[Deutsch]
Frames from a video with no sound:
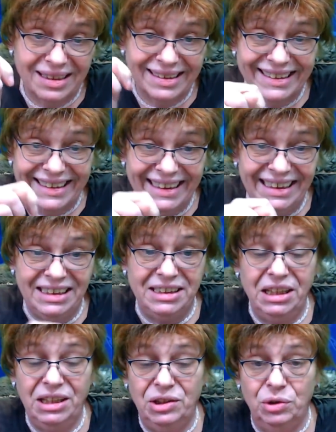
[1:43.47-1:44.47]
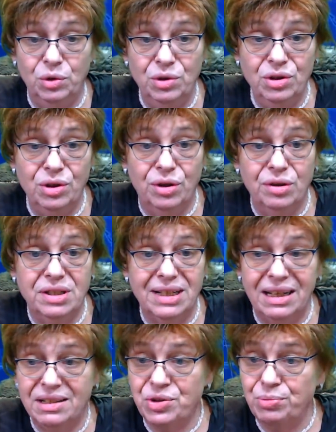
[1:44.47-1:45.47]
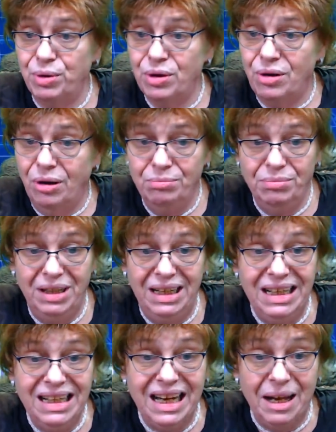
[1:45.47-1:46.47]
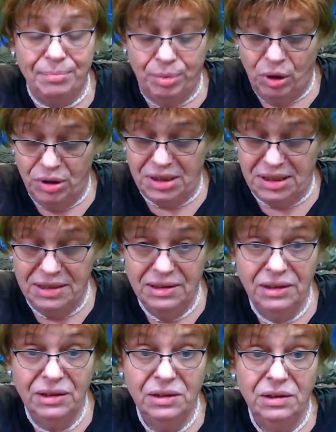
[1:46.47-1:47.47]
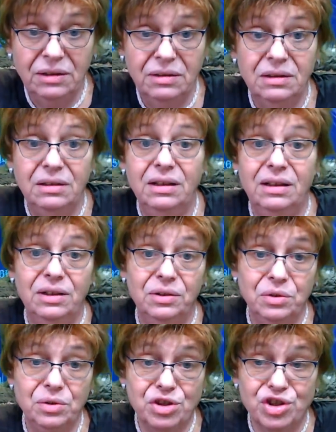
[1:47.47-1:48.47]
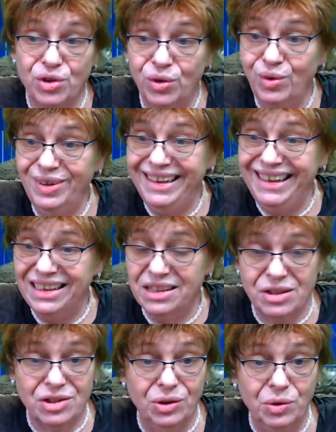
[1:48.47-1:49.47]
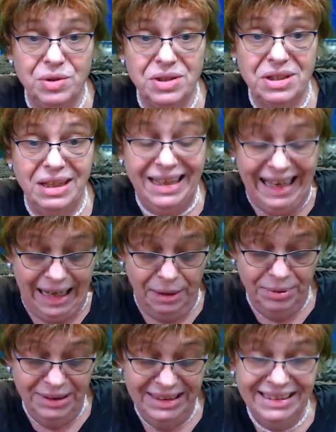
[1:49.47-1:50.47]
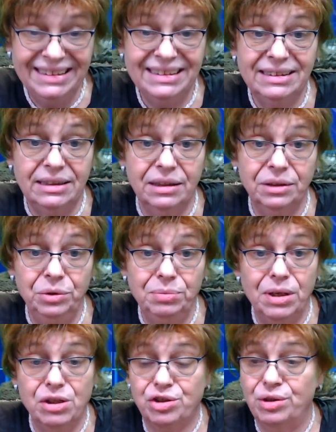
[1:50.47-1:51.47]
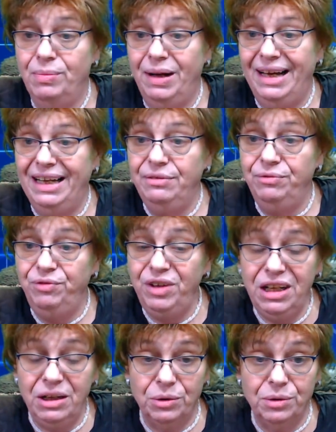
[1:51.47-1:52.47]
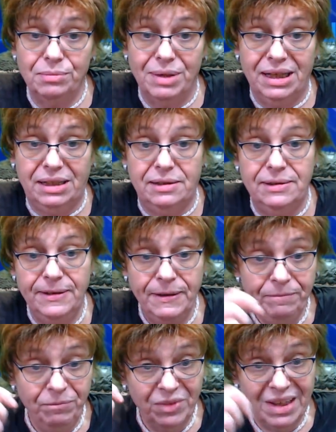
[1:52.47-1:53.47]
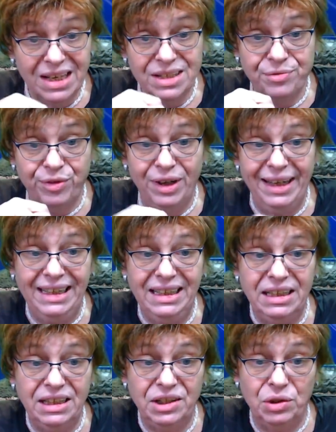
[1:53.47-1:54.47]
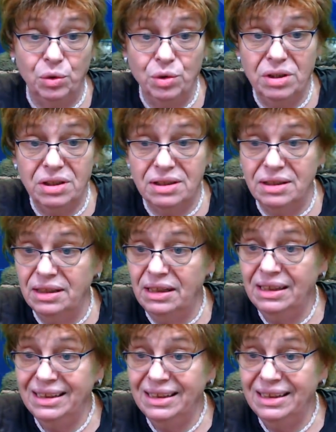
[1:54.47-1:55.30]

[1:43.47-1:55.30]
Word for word: richtig unten Kontakt zu bekommen in der Box. Ja, und schon geht es los. Ich habe darüber schon mal ein Video gemacht. Das verlinke ich unten